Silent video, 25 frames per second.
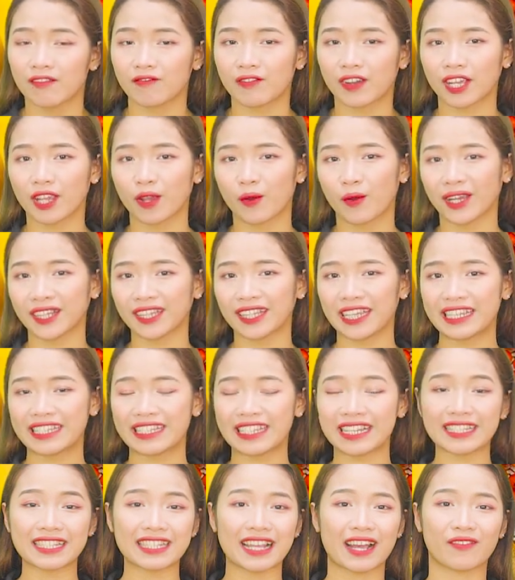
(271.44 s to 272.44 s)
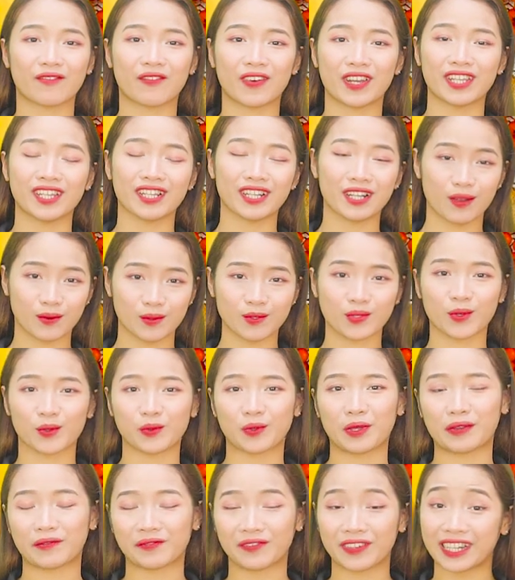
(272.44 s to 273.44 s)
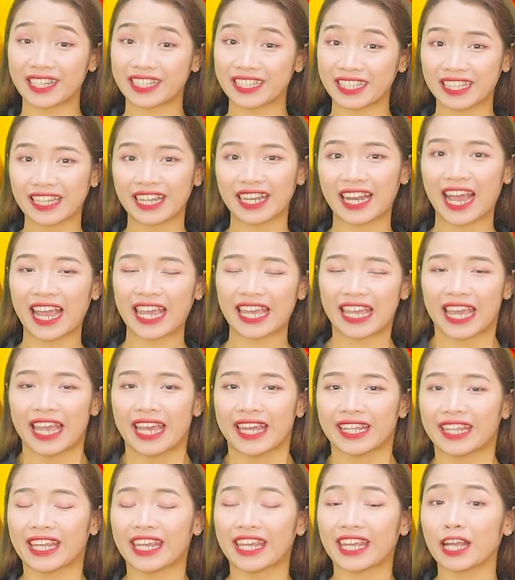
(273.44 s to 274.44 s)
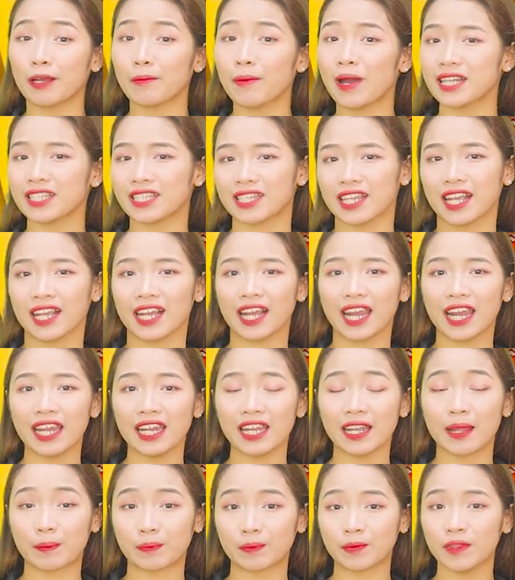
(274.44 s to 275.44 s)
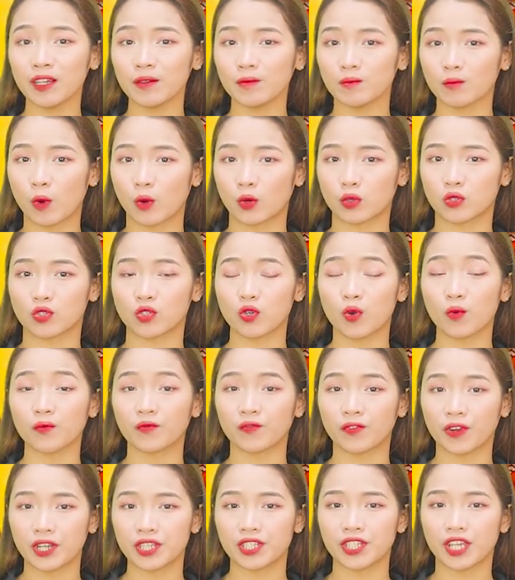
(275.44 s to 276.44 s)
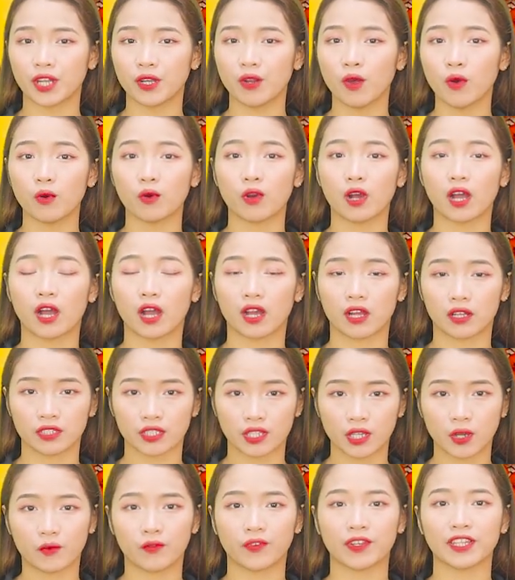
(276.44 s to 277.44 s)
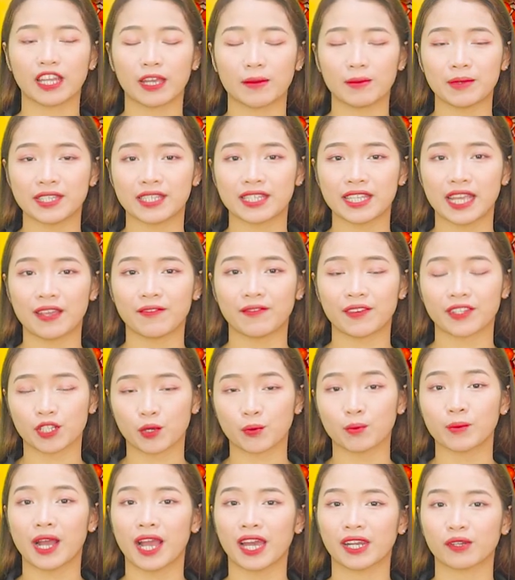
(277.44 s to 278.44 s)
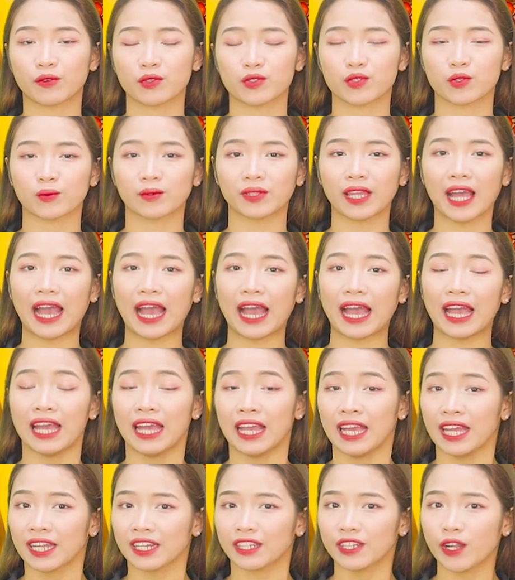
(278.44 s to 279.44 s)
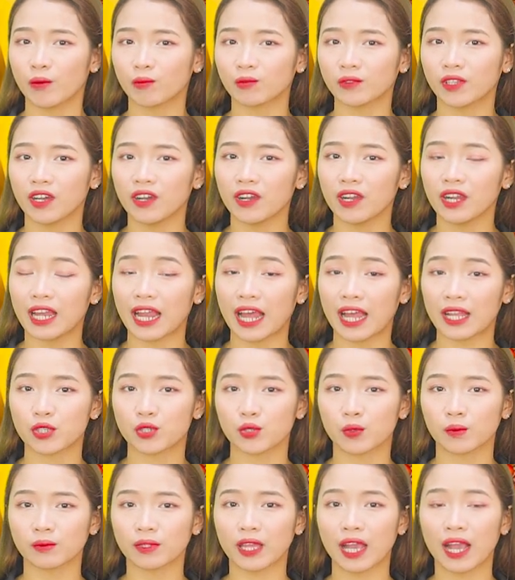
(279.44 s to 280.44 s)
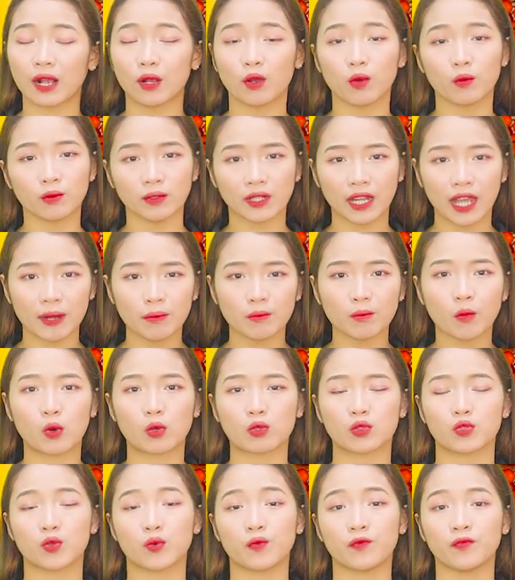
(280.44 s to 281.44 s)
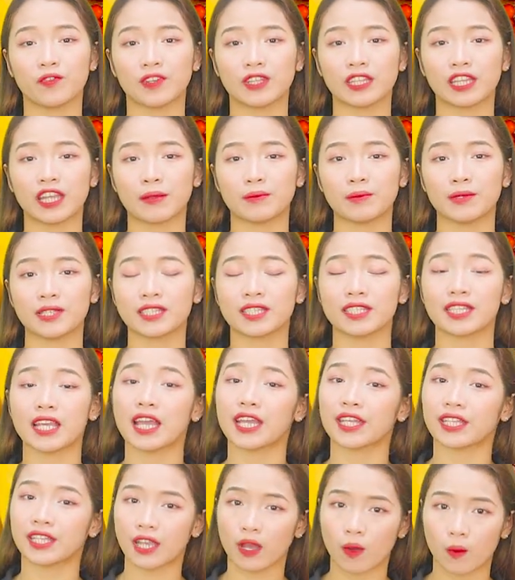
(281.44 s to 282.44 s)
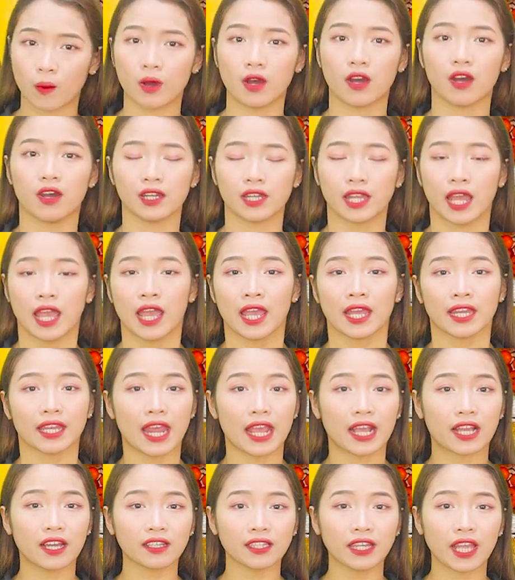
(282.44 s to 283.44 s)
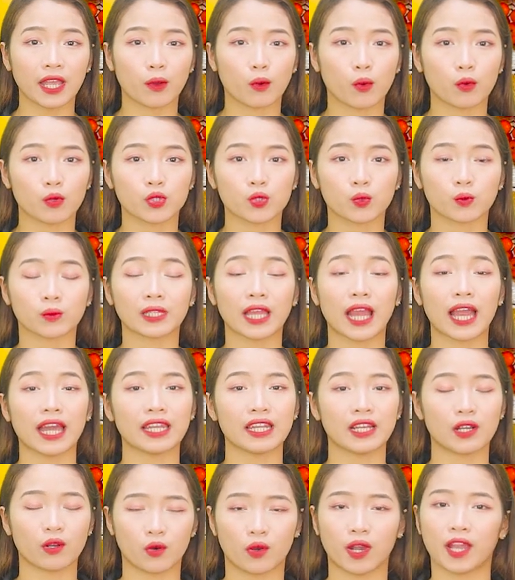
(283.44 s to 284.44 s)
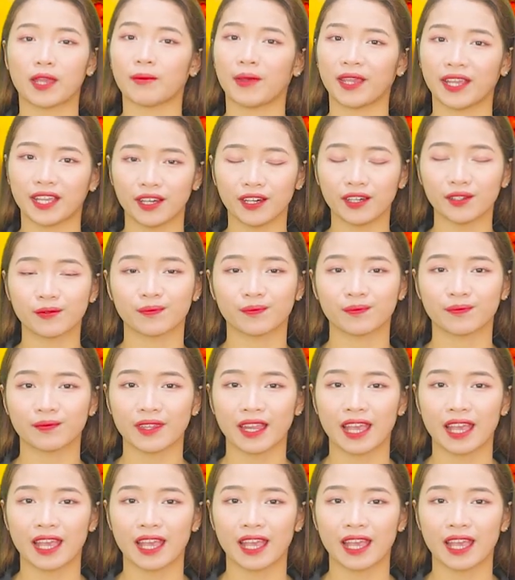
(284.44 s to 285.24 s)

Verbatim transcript: Và Kiều Anh tin chắc rằng với những công dụng tuyệt vời như thế này thì các bạn sẽ ngay lập tức bổ sung với chế độ nhiều vitamin C vào trong bữa ăn của chúng ta. Đồng thời là chúng ta cũng nên bổ sung vitamin C nhiều hơn để cơ thể của chúng ta được khỏe mạnh hơn.